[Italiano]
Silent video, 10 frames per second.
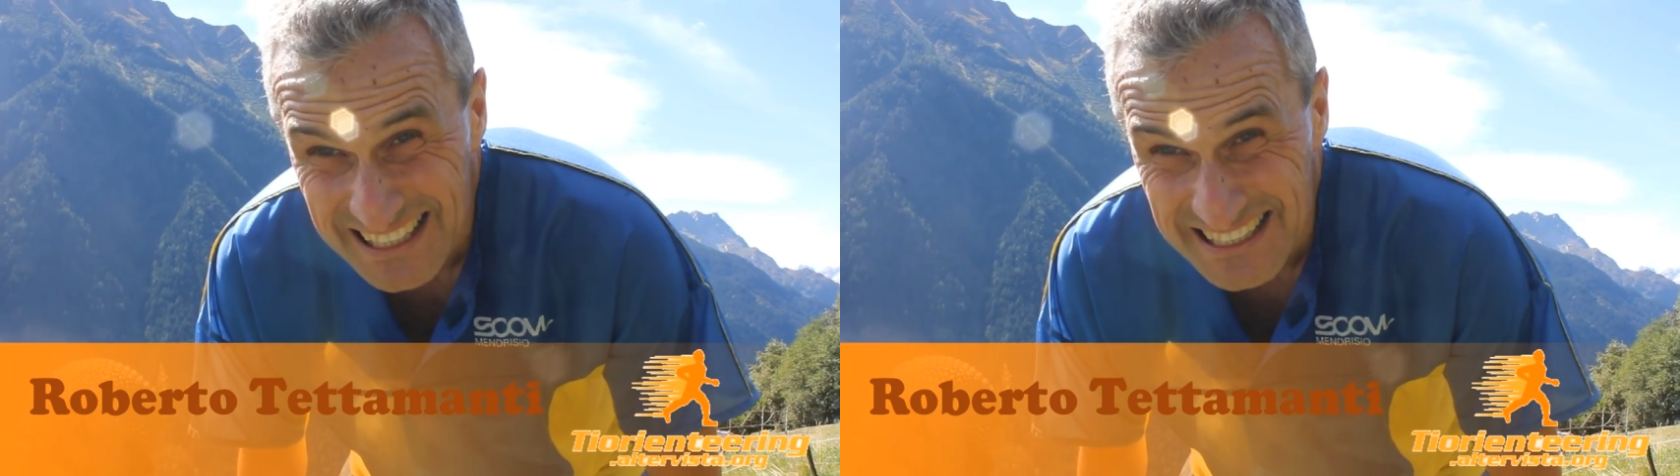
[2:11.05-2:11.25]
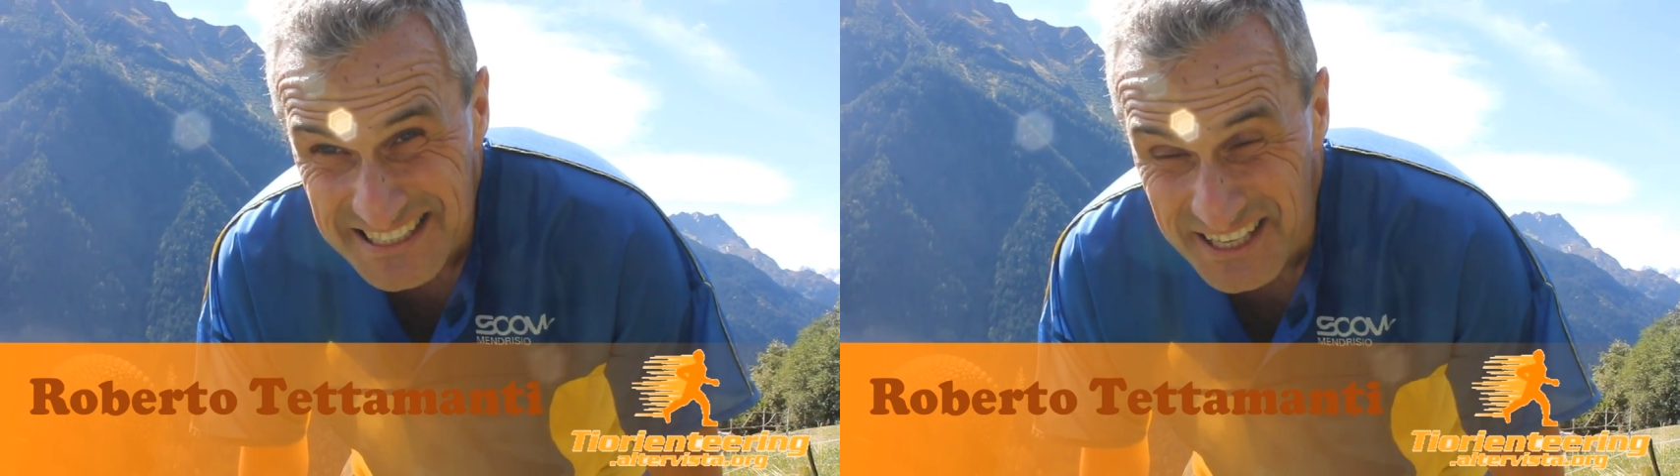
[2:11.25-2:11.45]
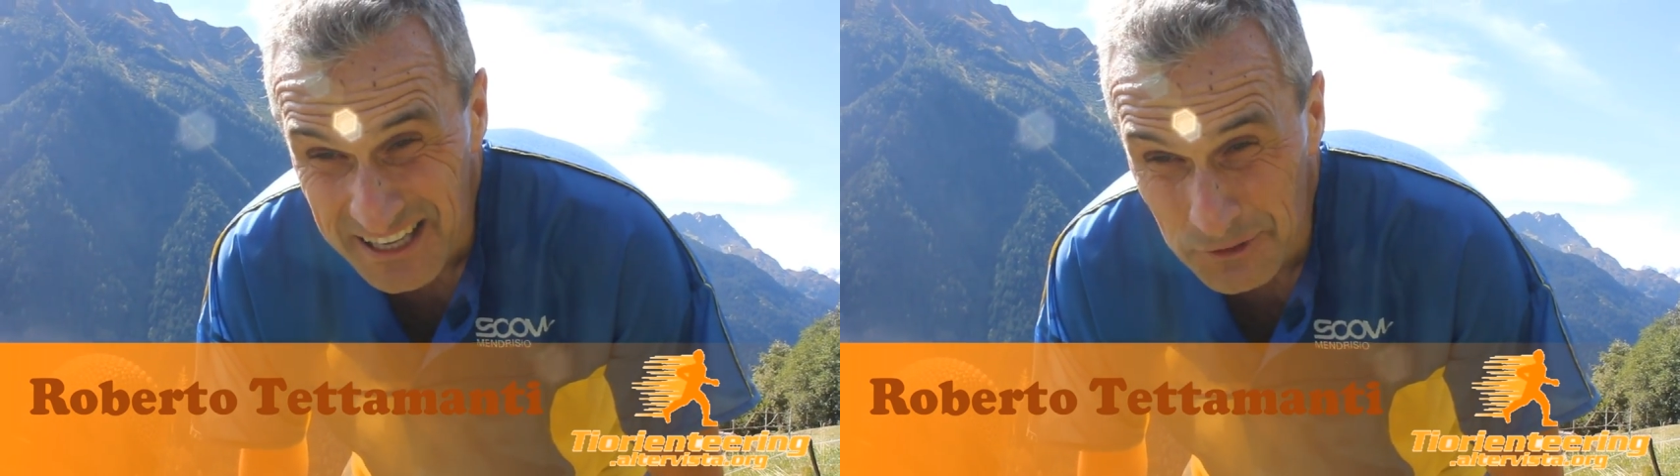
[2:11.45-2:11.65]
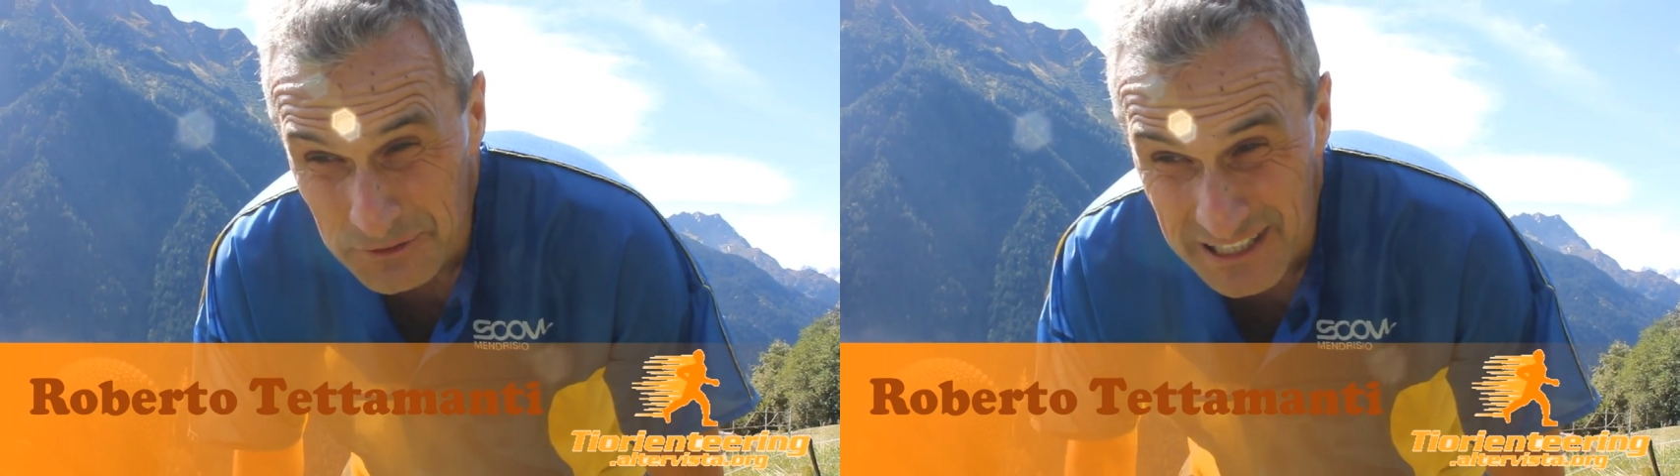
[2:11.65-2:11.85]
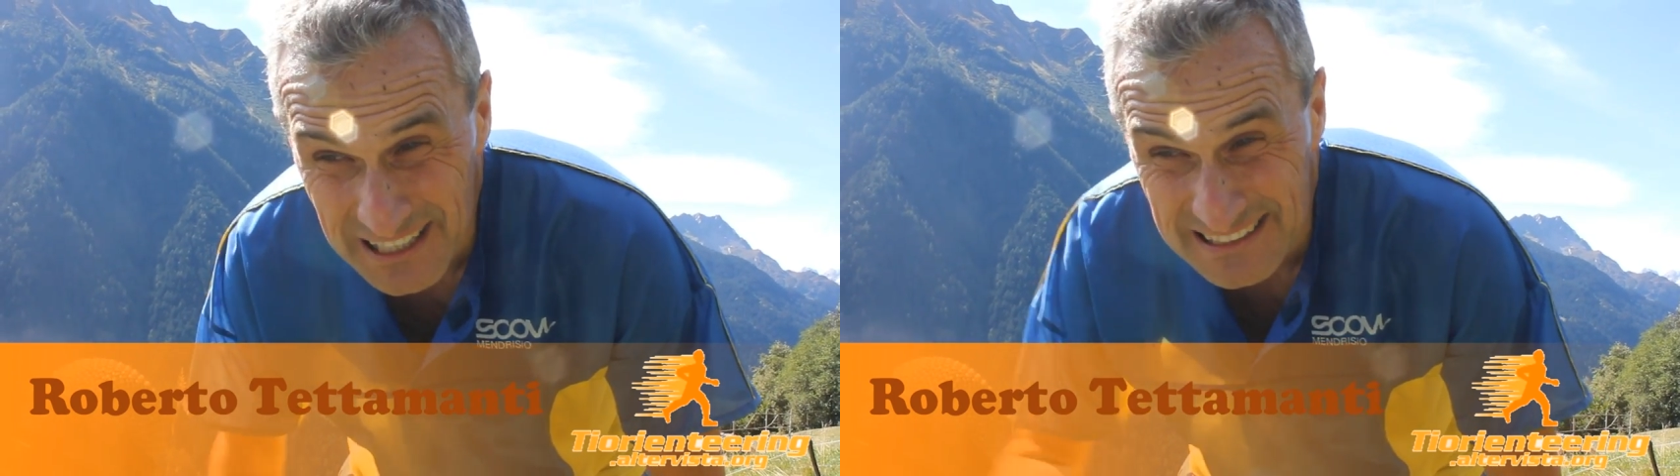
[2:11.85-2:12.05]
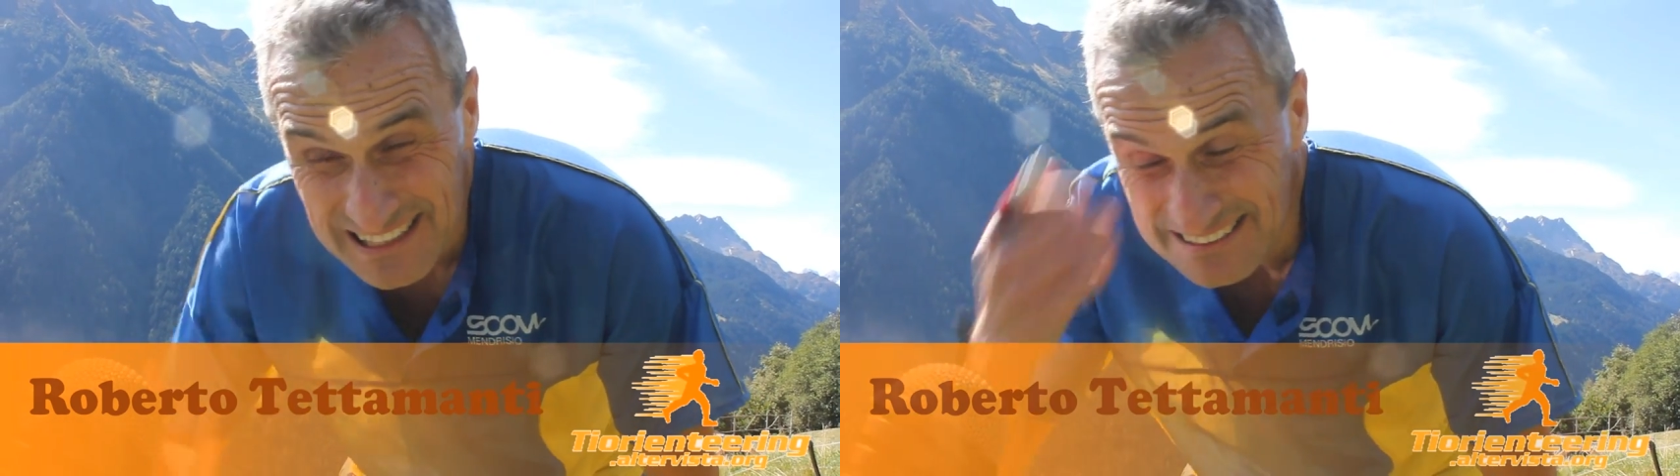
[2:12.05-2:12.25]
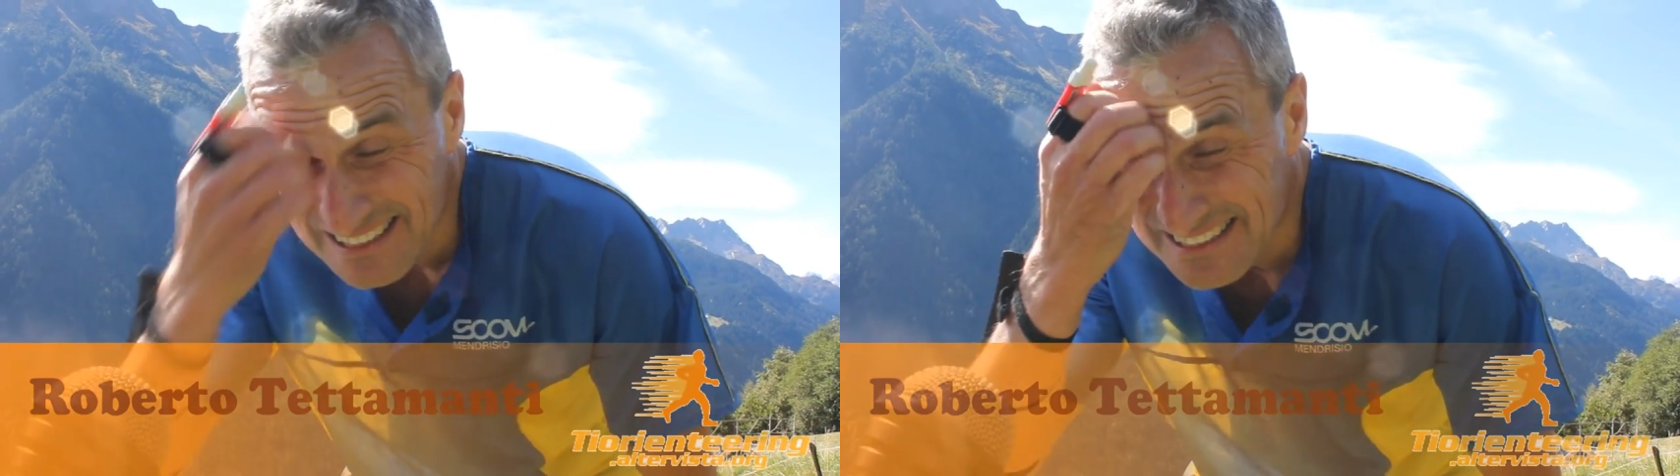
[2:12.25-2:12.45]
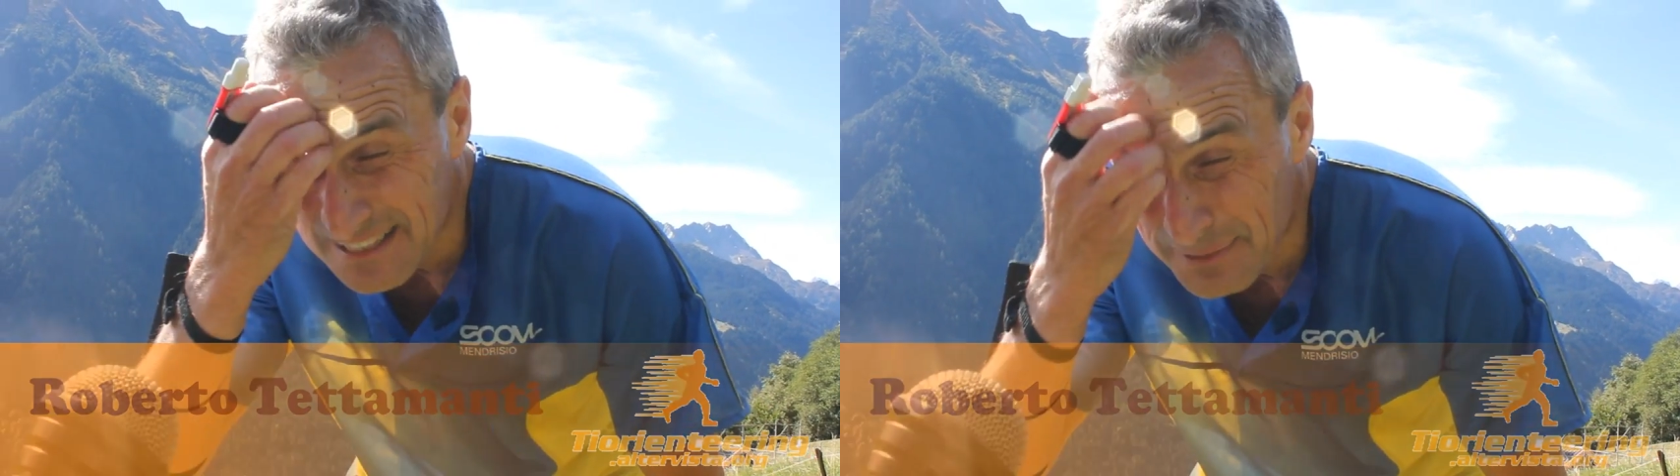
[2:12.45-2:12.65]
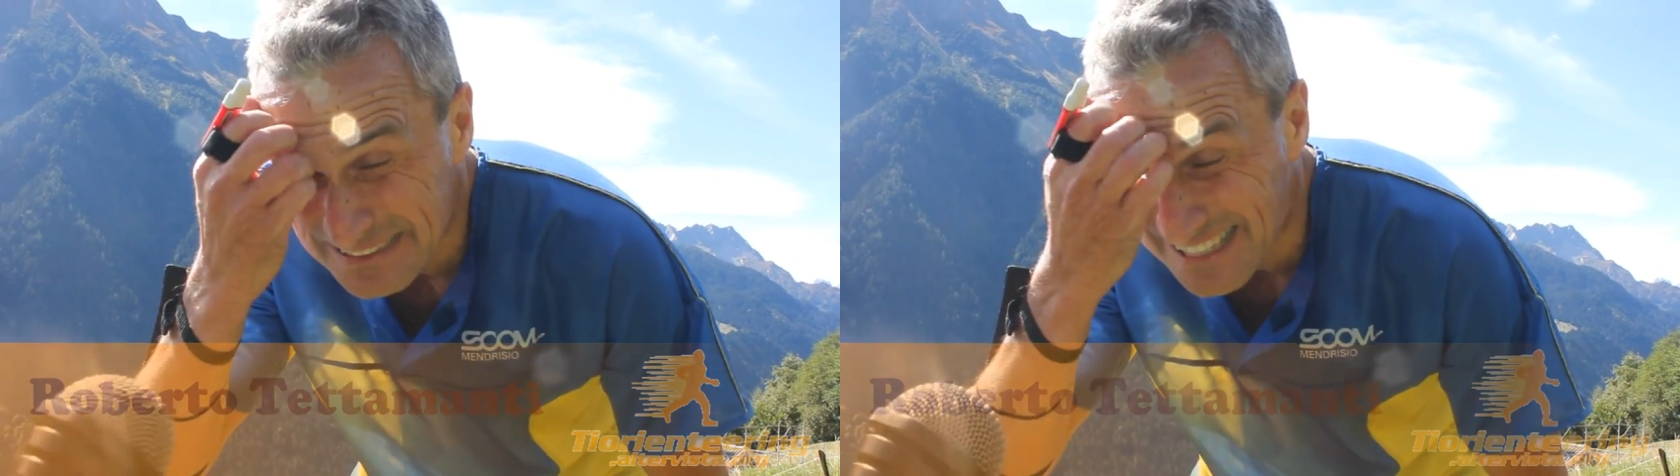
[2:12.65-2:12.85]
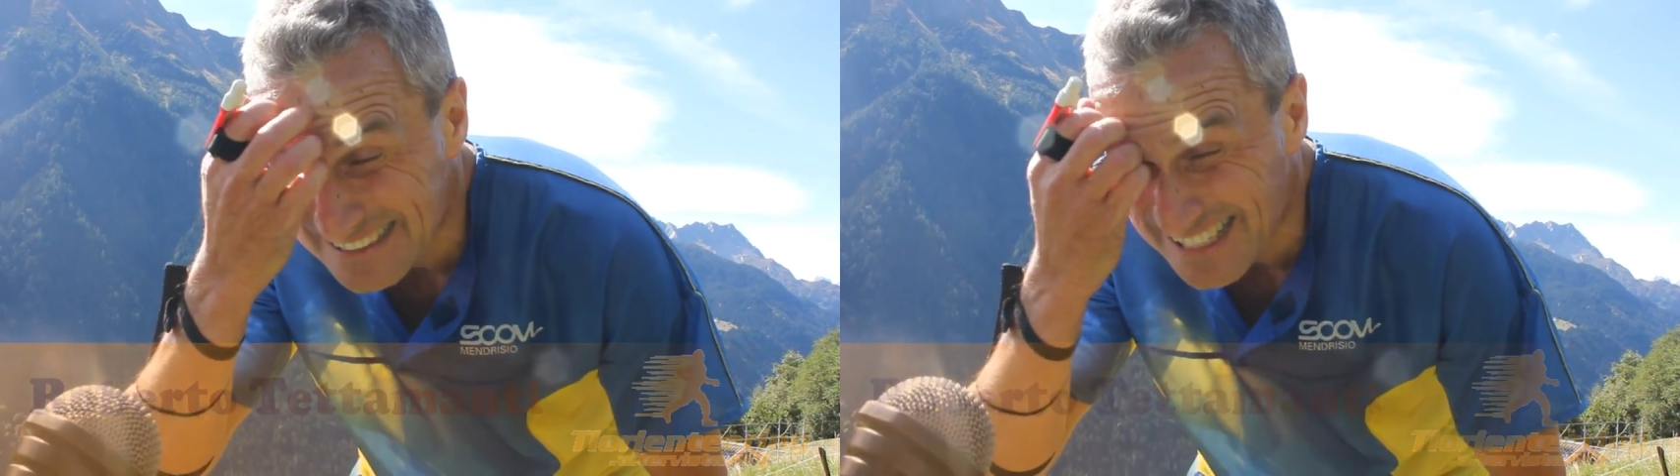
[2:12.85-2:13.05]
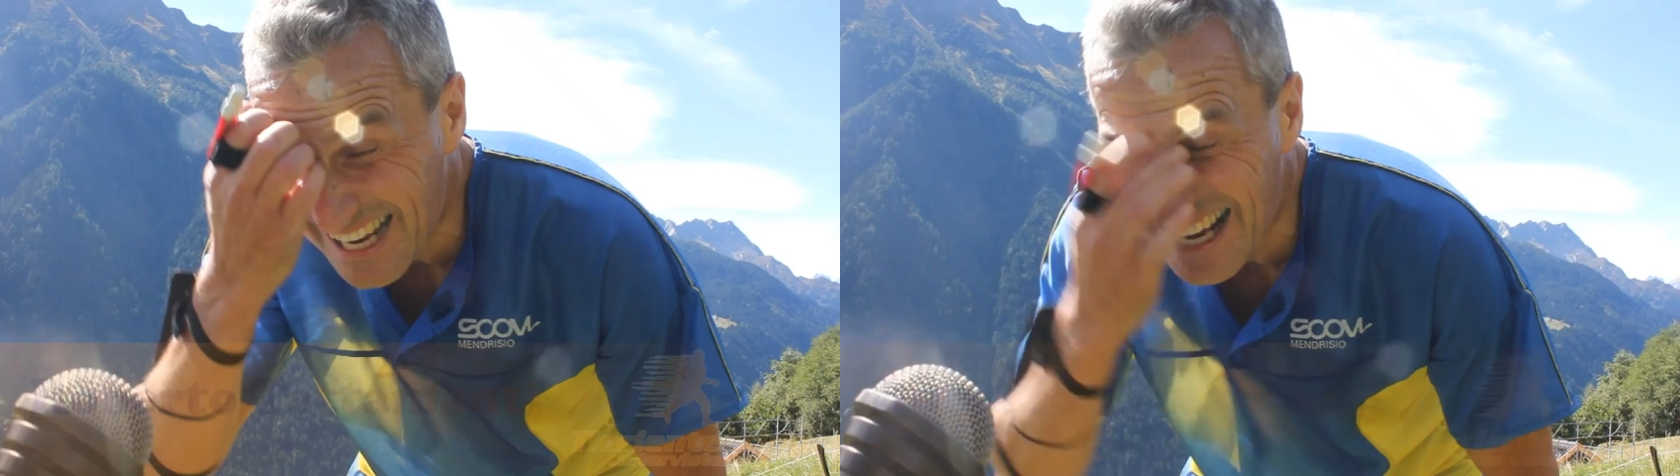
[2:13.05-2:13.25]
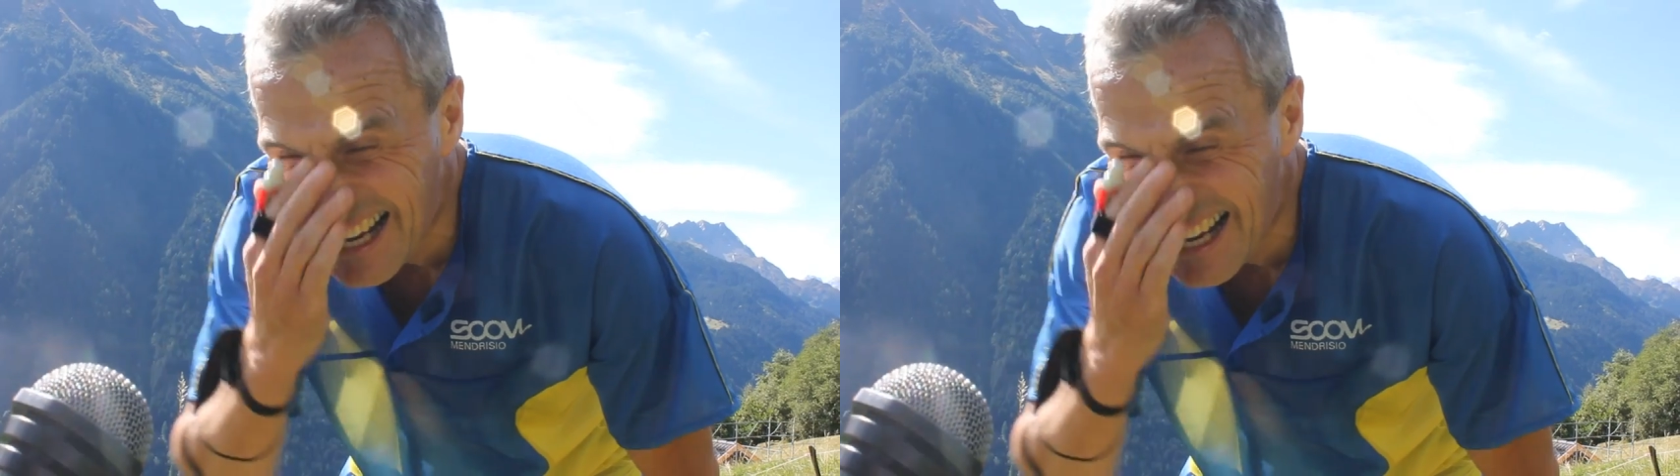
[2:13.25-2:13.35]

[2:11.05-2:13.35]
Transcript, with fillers: C'erano de delle salite abbastanza